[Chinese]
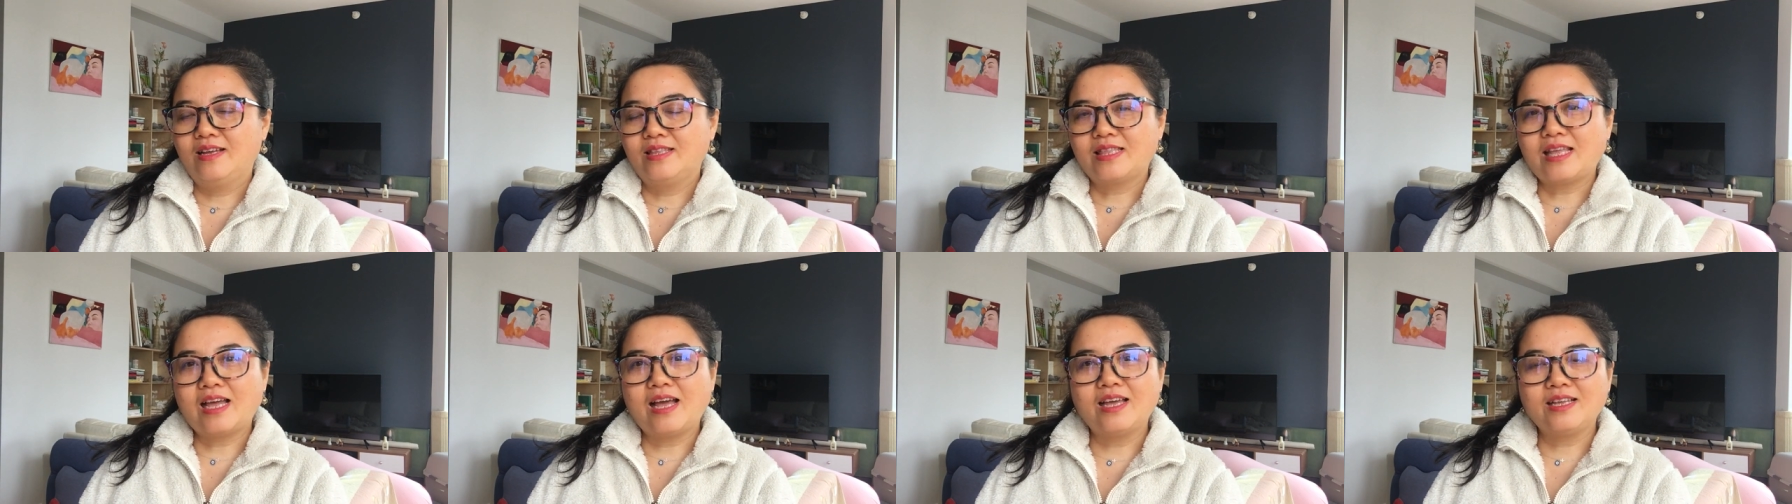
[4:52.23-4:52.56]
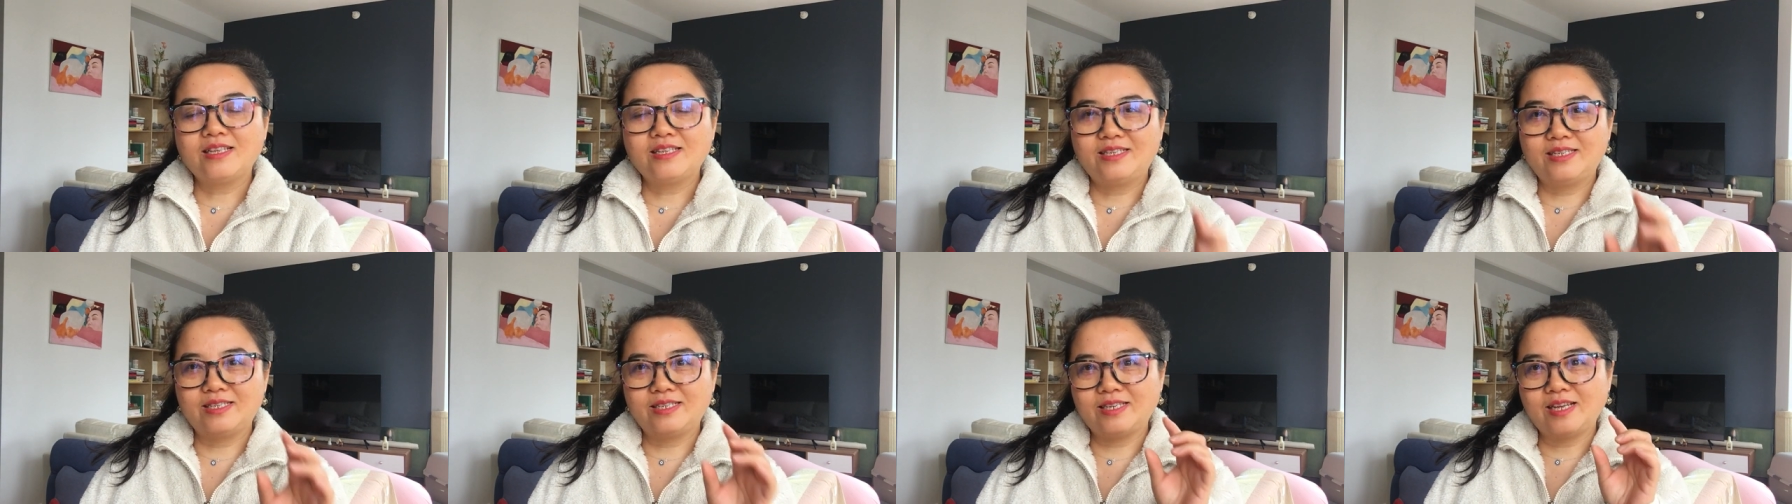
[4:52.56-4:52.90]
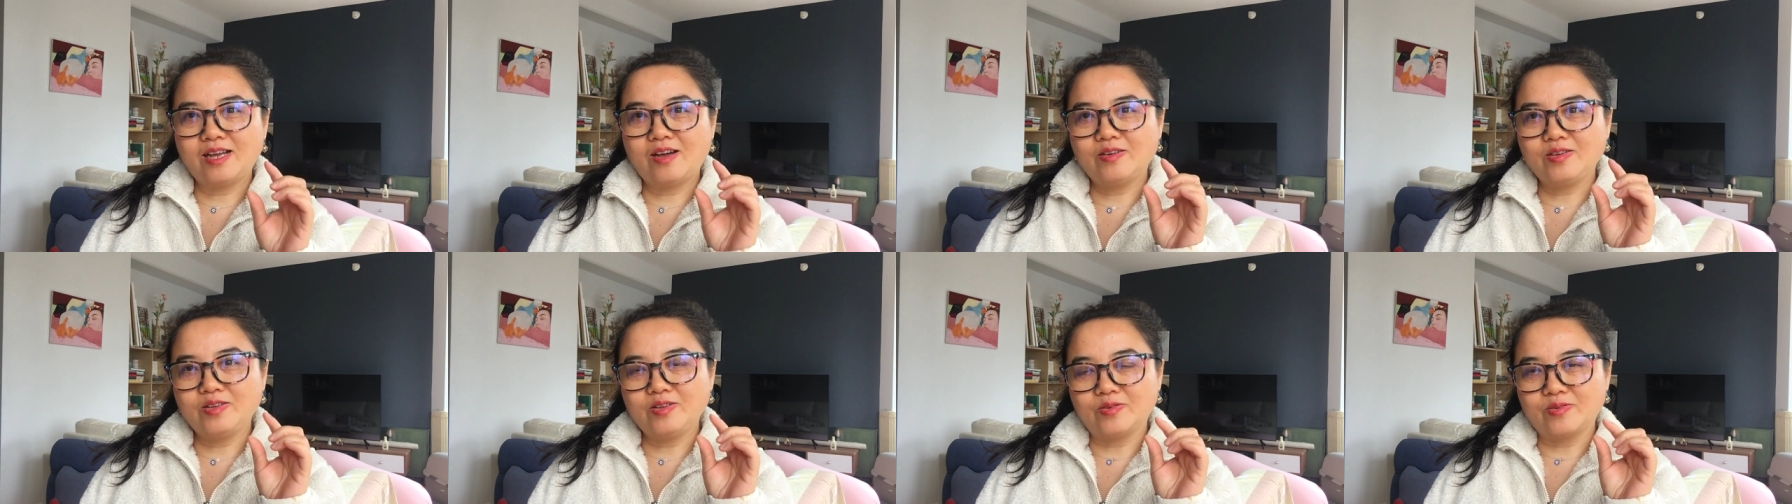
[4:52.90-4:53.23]
他只
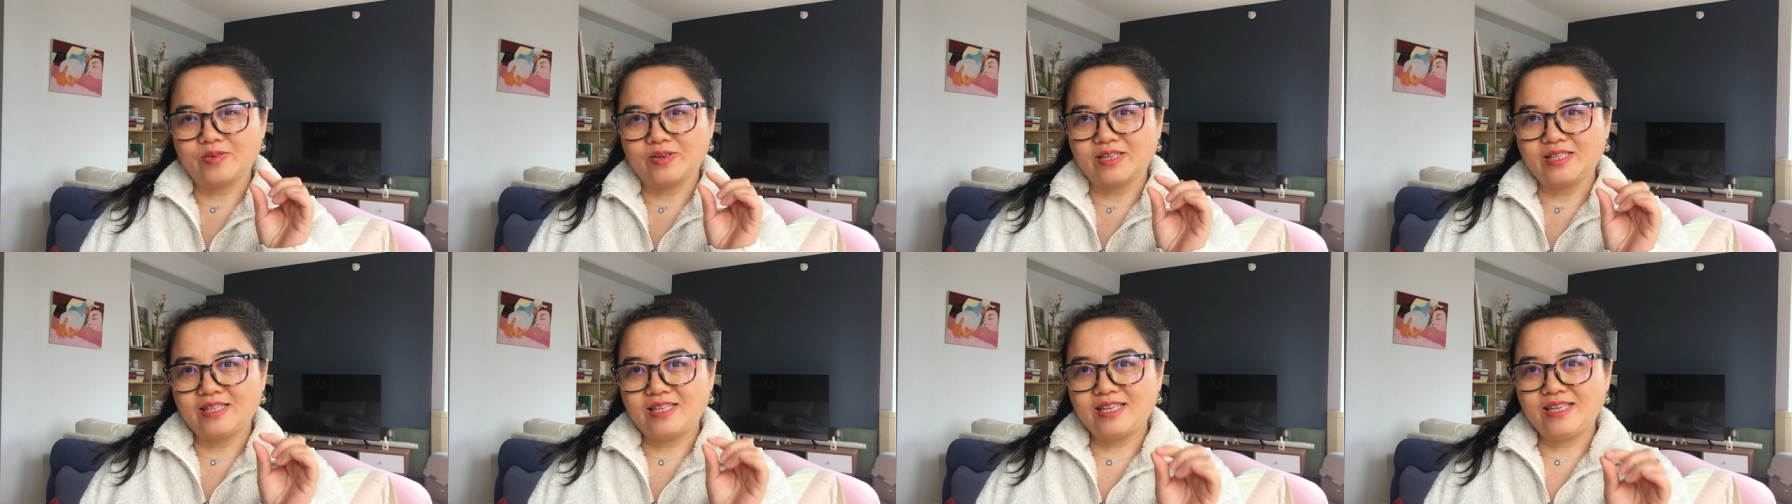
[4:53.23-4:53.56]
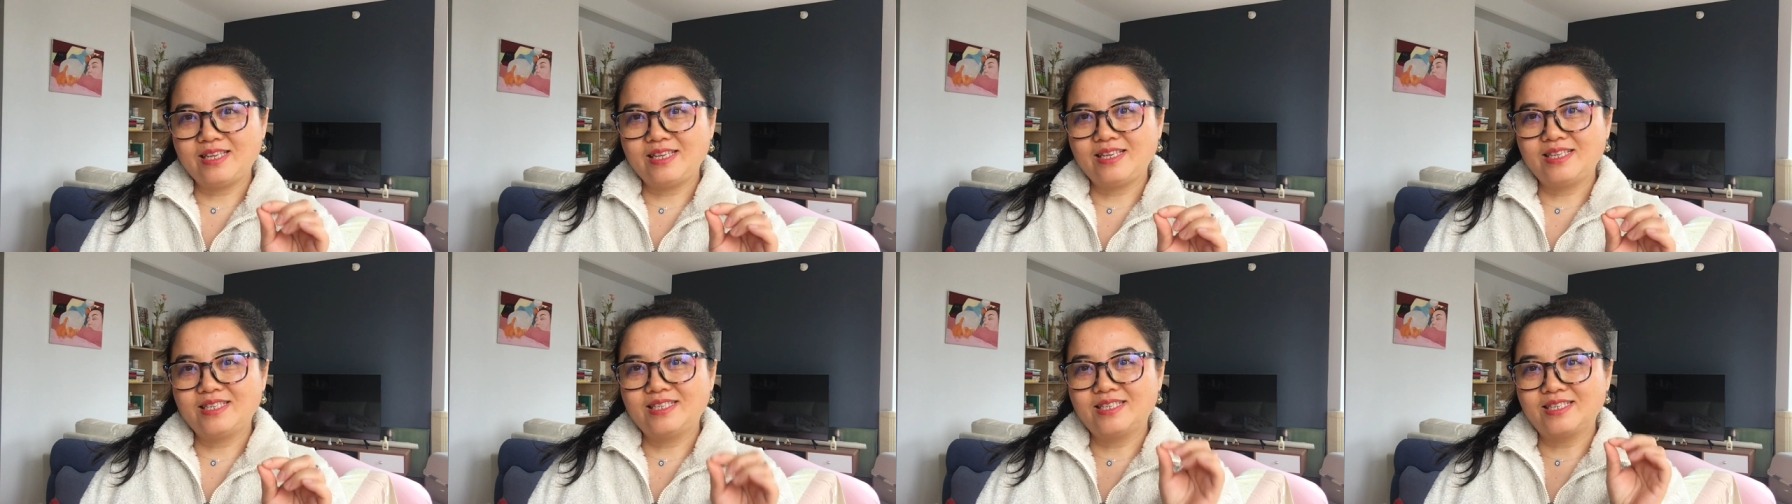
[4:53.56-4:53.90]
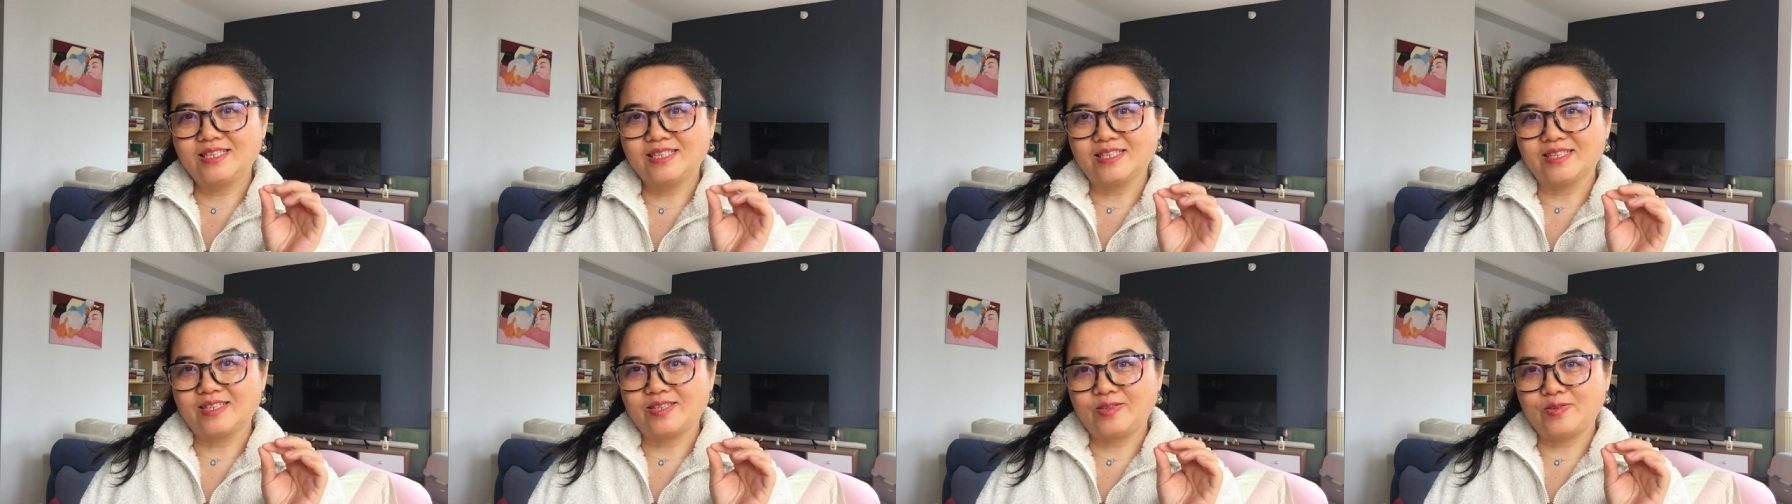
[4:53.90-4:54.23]
要有了第一
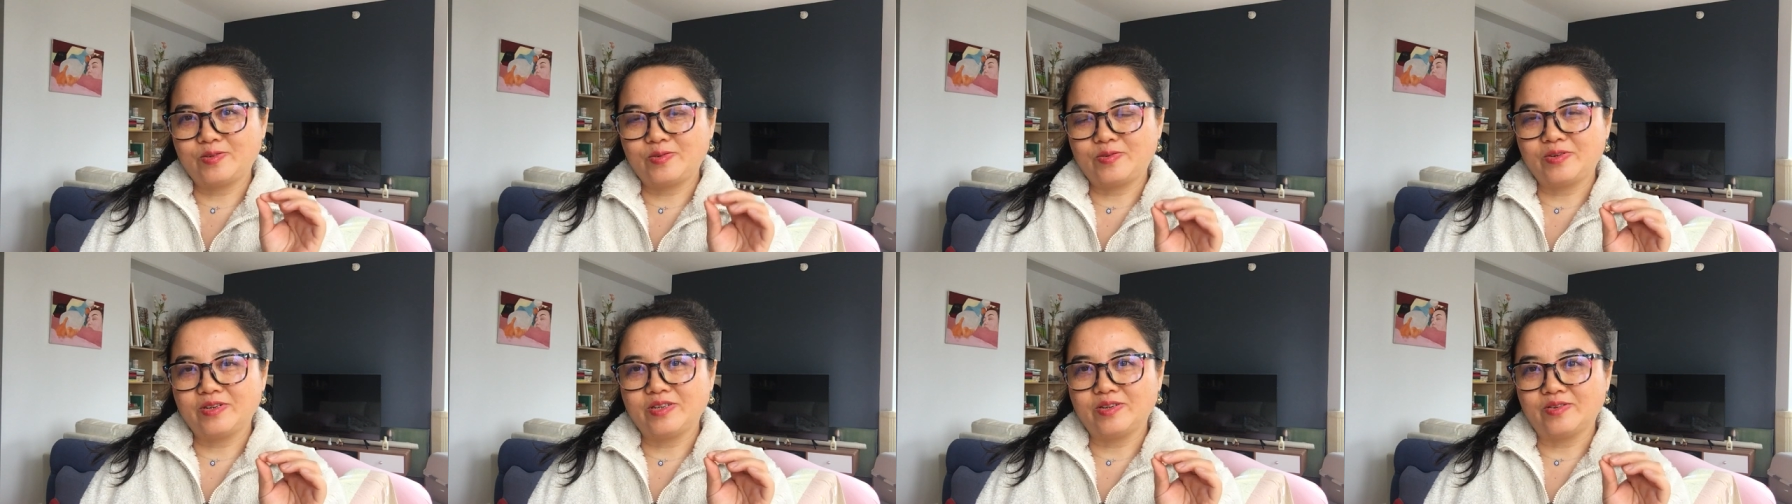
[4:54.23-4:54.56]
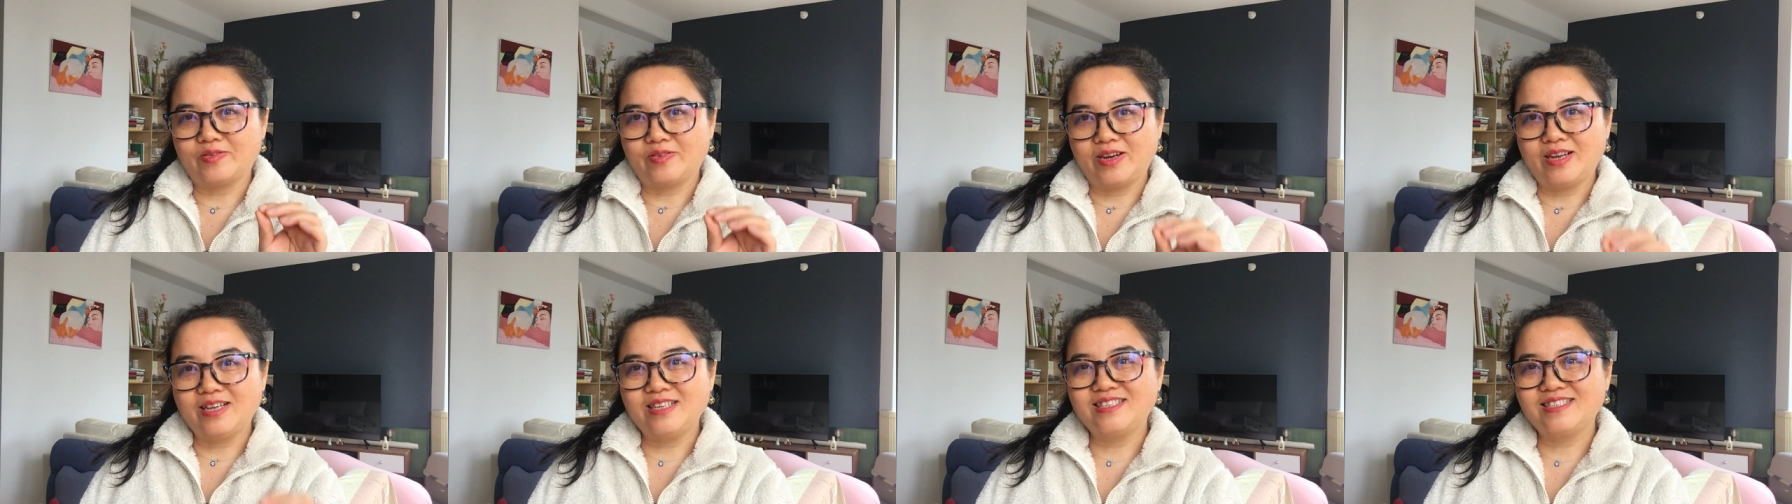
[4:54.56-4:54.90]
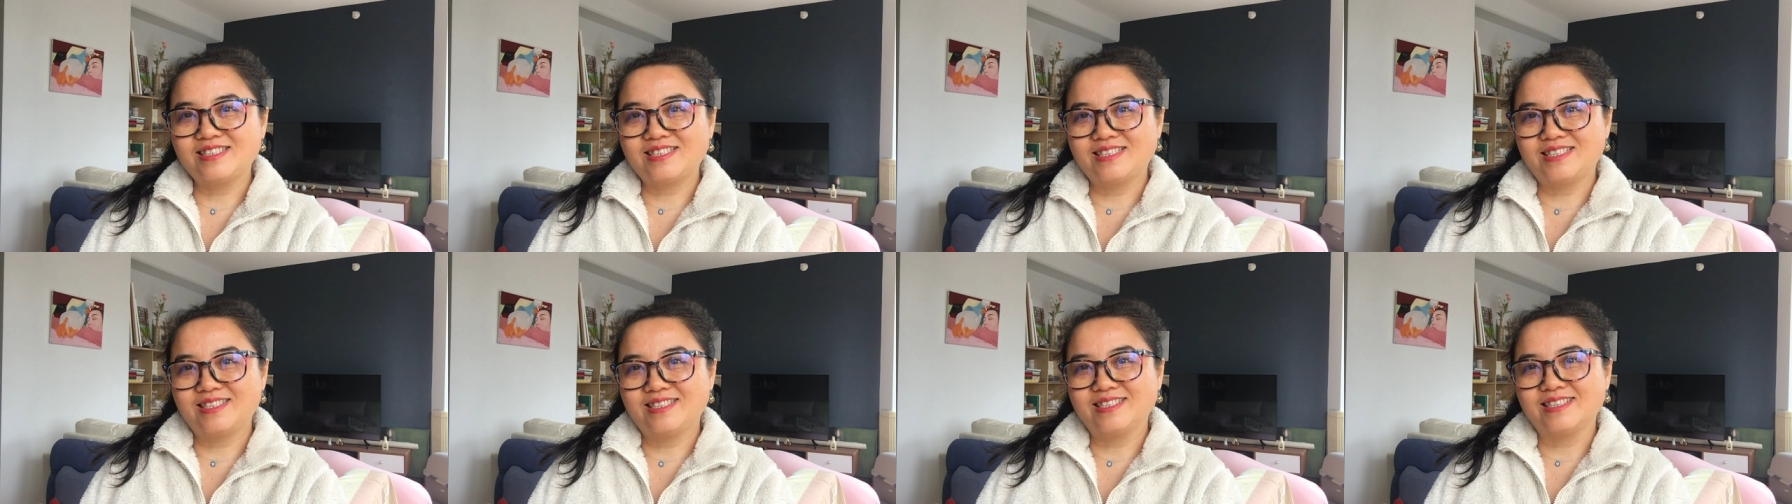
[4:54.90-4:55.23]
次，就会有 n
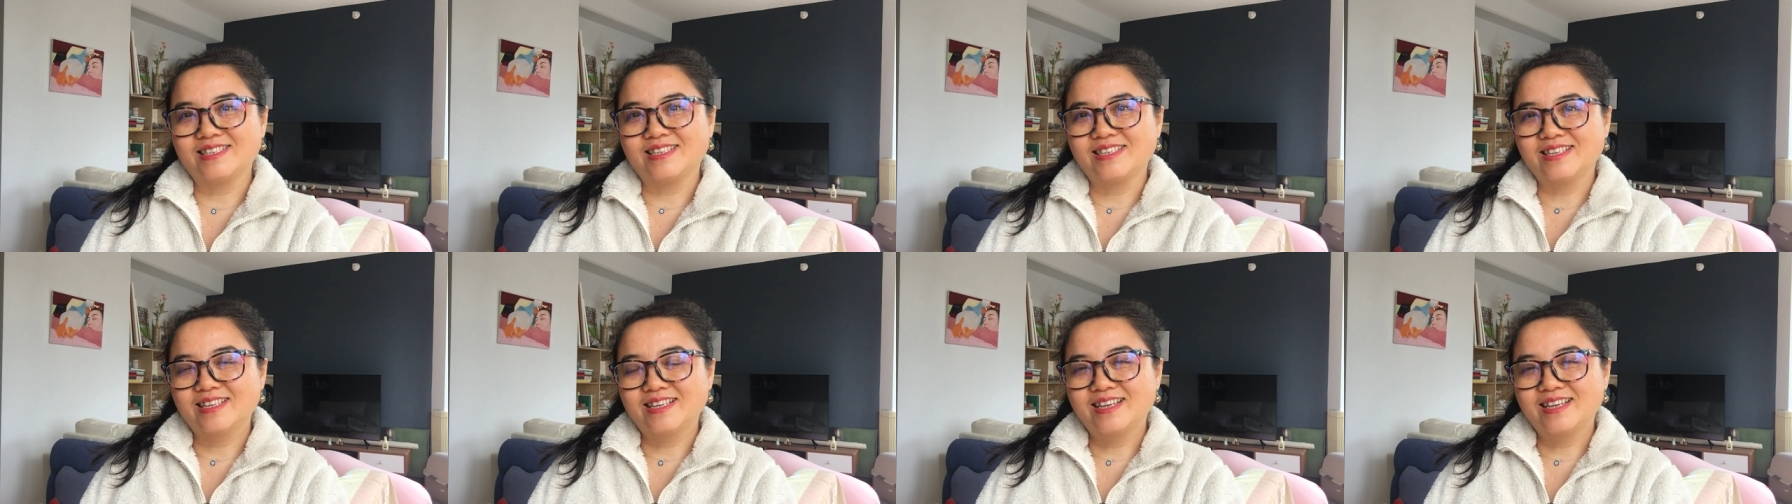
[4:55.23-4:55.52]
次。